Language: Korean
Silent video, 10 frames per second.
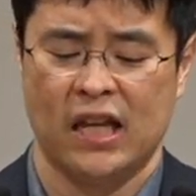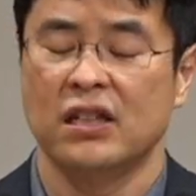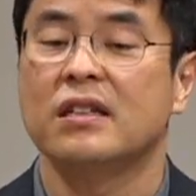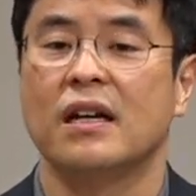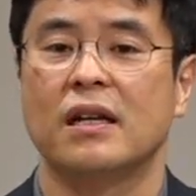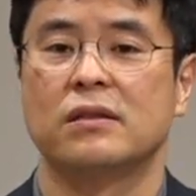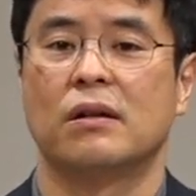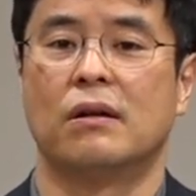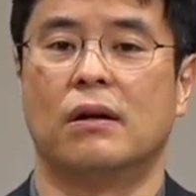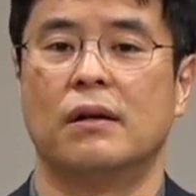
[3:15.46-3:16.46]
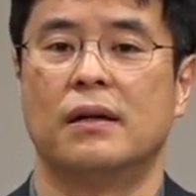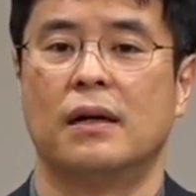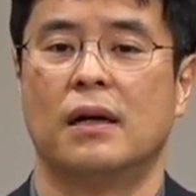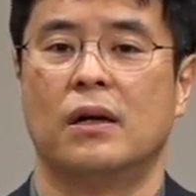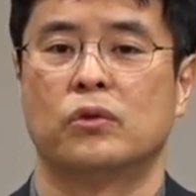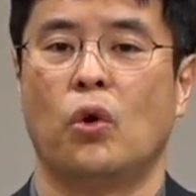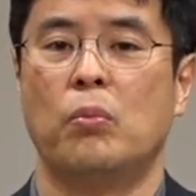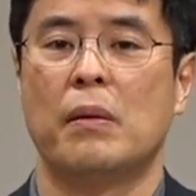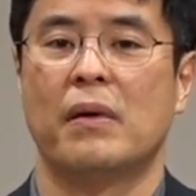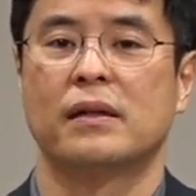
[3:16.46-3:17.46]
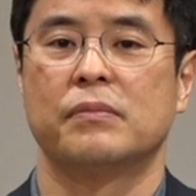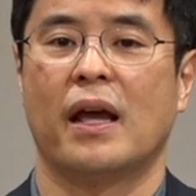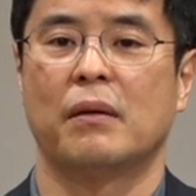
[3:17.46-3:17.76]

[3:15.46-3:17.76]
이 세상에서 돈만 많으면